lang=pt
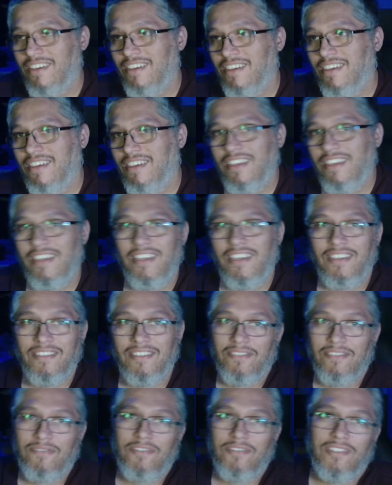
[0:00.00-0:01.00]
e
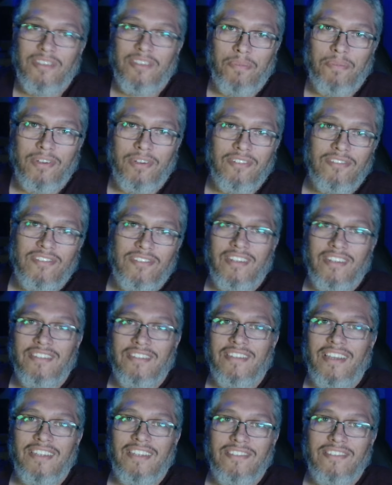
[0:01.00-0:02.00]
você pode
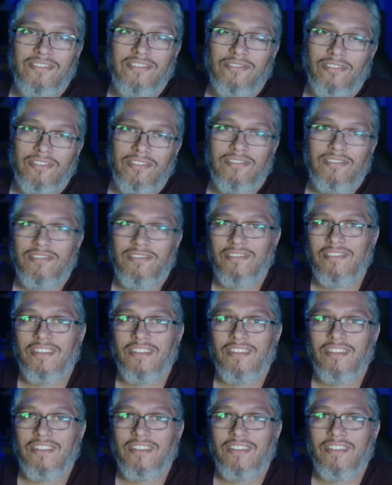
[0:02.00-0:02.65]
utilizar esses outros,